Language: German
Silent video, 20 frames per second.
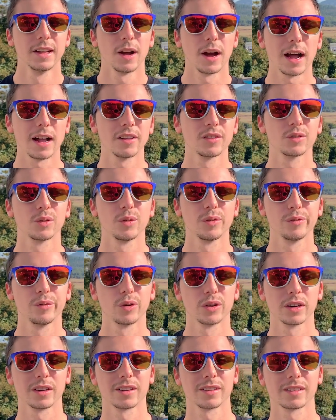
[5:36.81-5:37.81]
Also
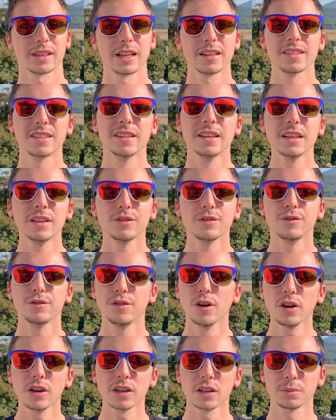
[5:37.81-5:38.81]
wurde das Ganze nicht
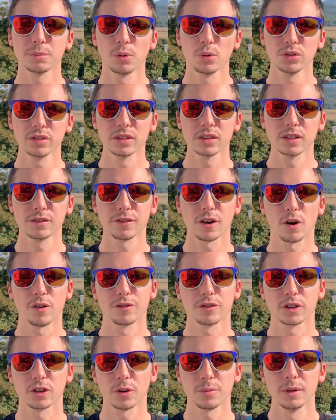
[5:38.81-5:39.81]
wirklich positiv
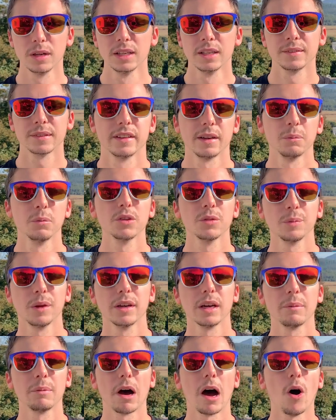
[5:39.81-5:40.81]
aufgenommen. Da muss man
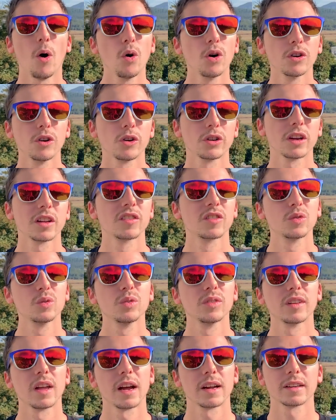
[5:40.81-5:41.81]
aber auch noch dazu
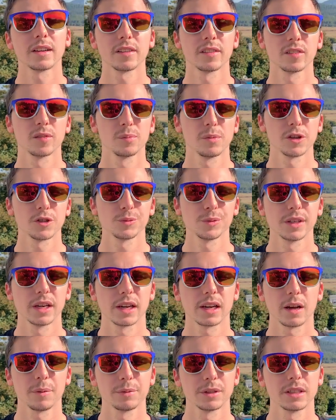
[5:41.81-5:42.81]
sagen, dass zum Beispiel der
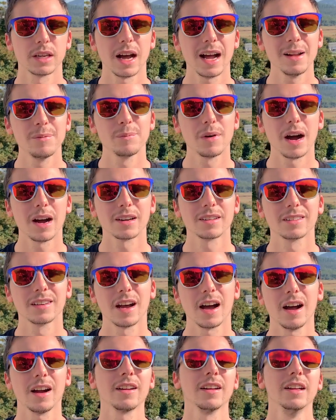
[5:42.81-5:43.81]

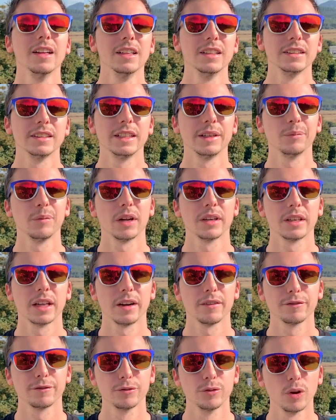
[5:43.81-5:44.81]
Kapitalmarkttag, den man ja
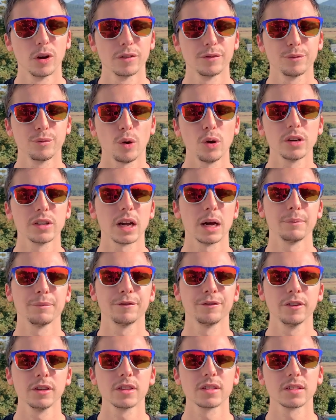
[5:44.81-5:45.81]
führen wollte, am
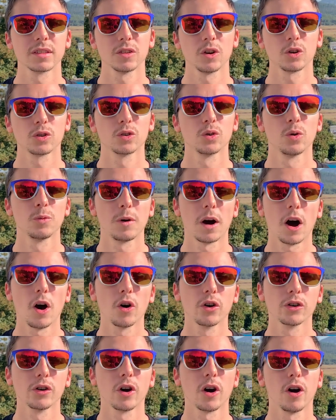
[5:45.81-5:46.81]
14. Oktober auch
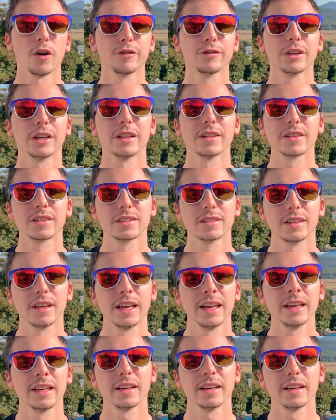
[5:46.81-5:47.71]
noch auf den 10.